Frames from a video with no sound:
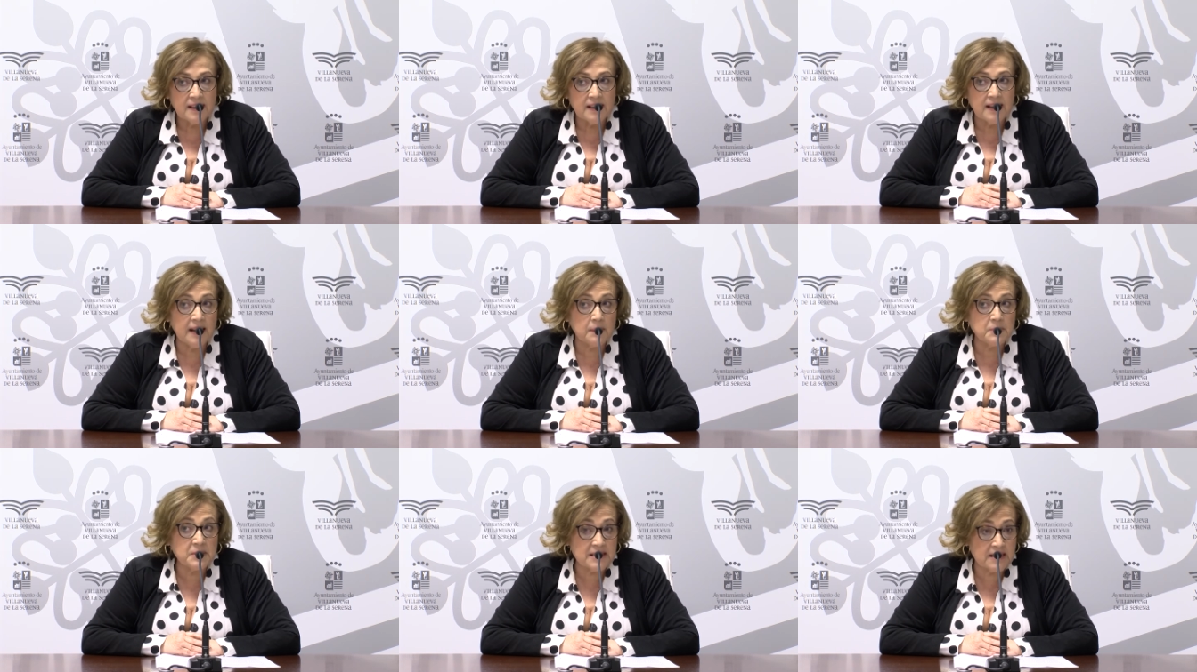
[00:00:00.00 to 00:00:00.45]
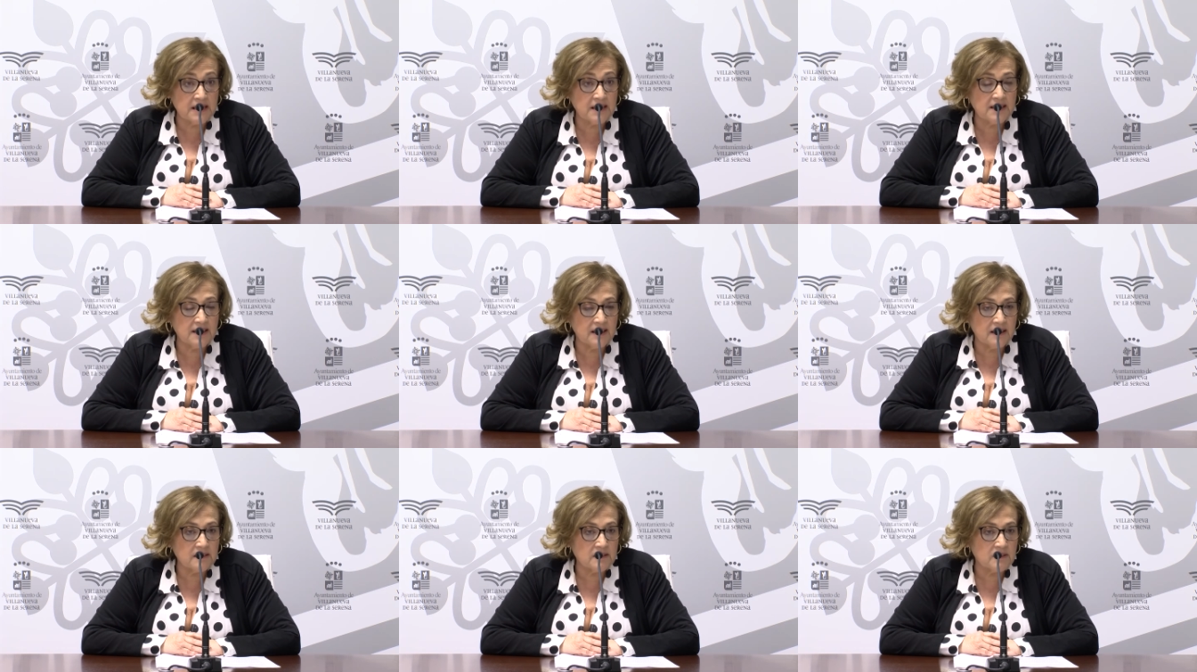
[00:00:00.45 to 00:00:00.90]
La
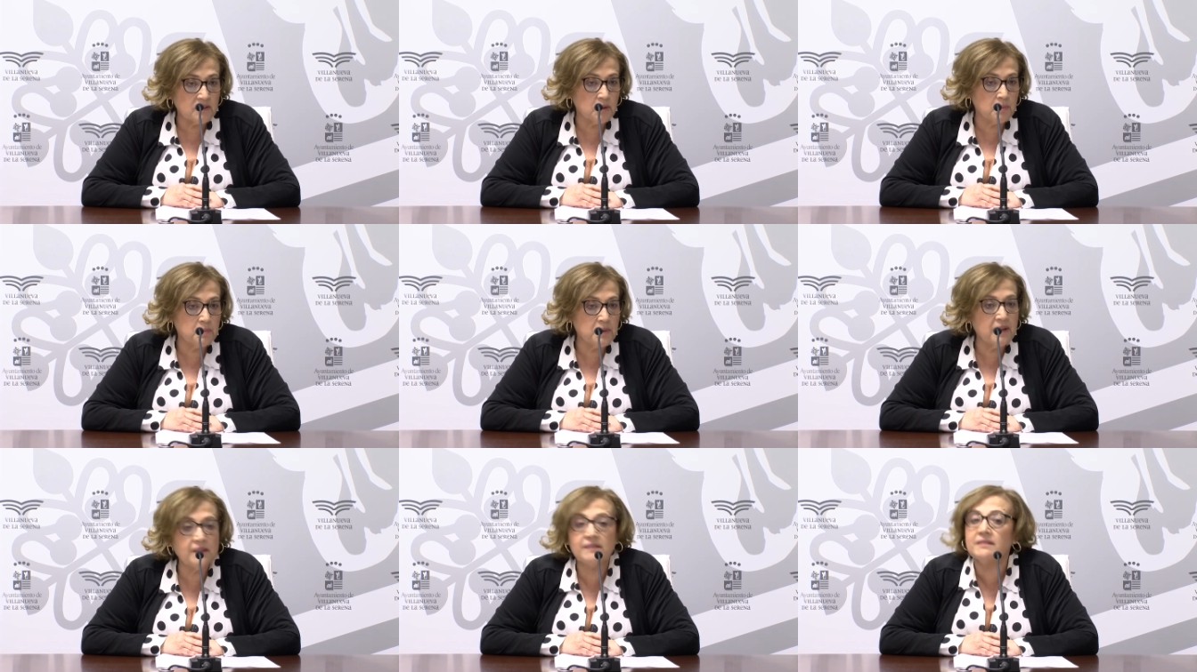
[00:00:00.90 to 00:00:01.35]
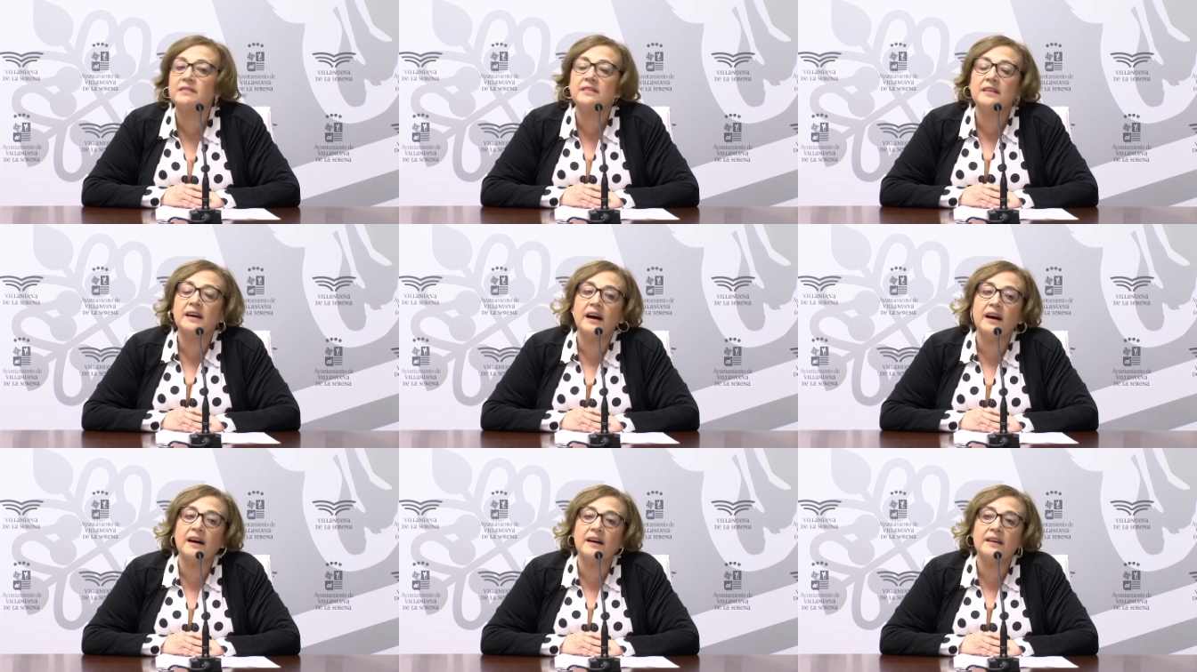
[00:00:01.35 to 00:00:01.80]
visita
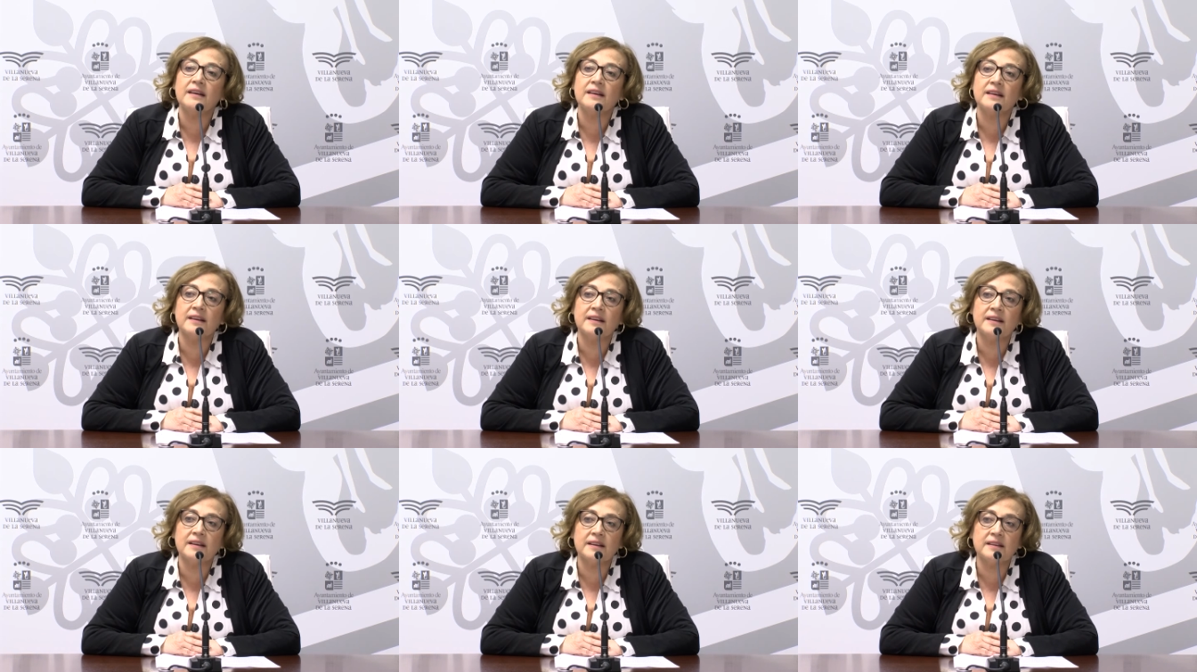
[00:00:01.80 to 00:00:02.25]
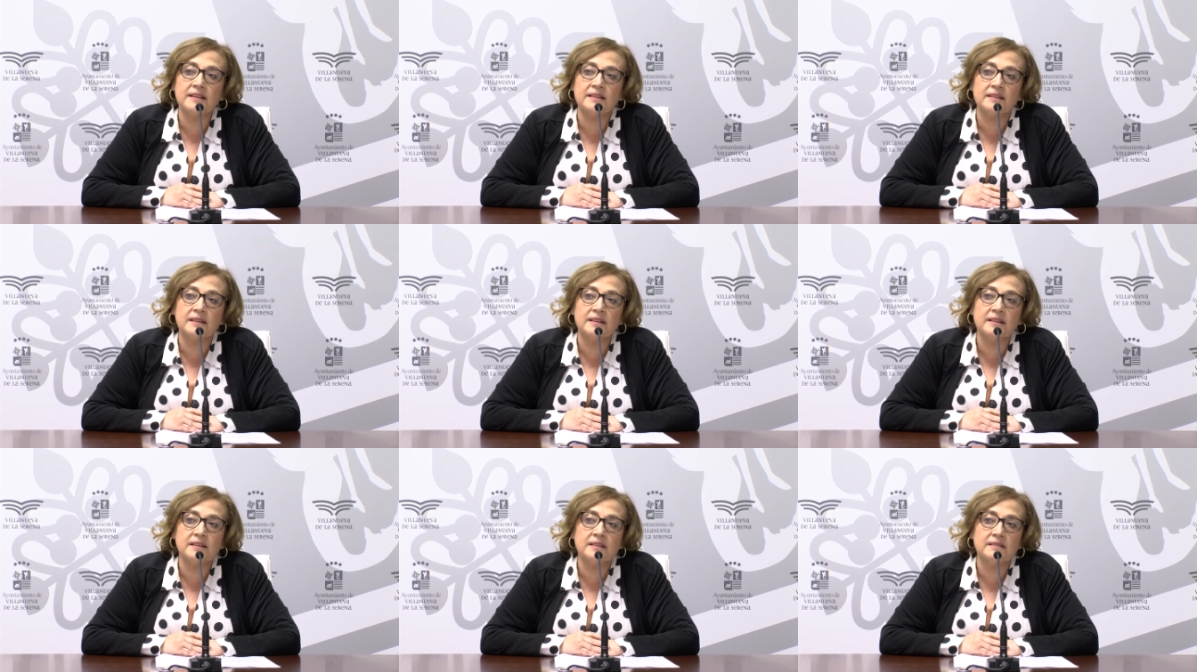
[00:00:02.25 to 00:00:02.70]
comienza
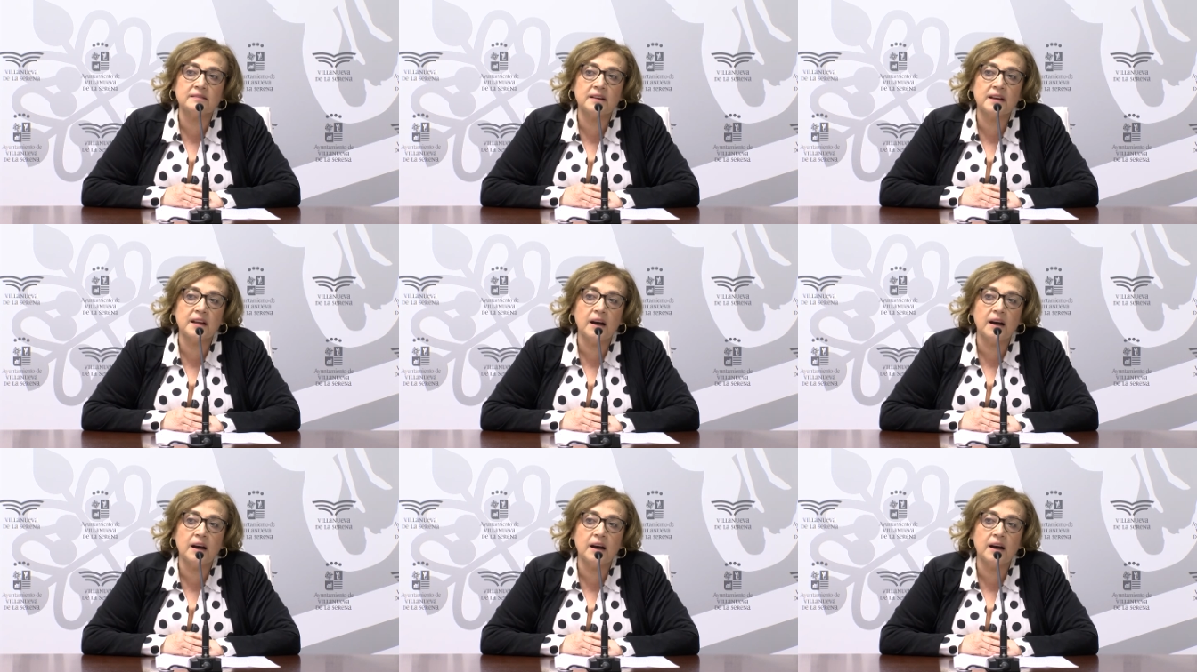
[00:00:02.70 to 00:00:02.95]
en,